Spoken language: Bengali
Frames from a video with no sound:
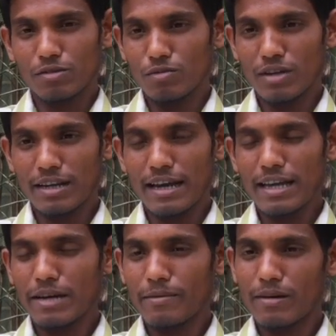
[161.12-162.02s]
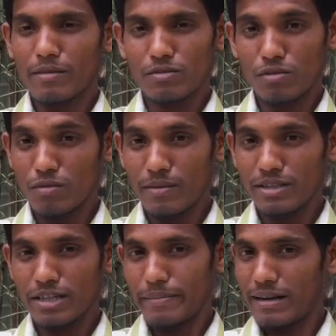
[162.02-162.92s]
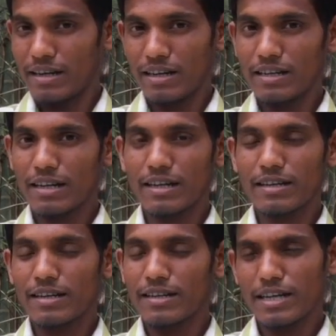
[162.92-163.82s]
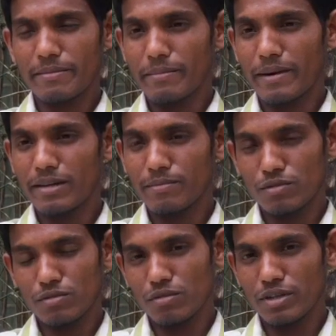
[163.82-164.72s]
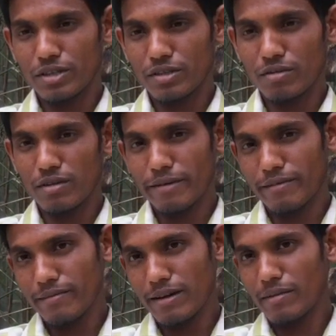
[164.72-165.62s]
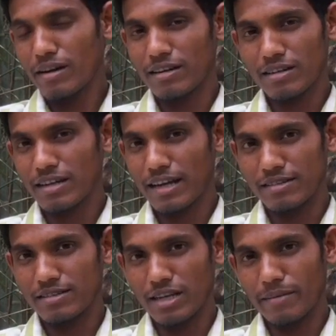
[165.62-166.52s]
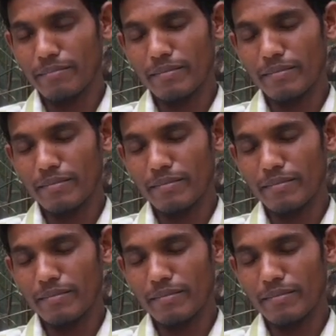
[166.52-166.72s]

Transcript: তুলে নেয় এবং আমার ছোট ভাই সেই ভেলাটা টেনে টেনে নিয়ে আমার বাড়ি পর্যন্ত এসেছিলো এভাবে আমরা ডাক্তারকে আনছিলাম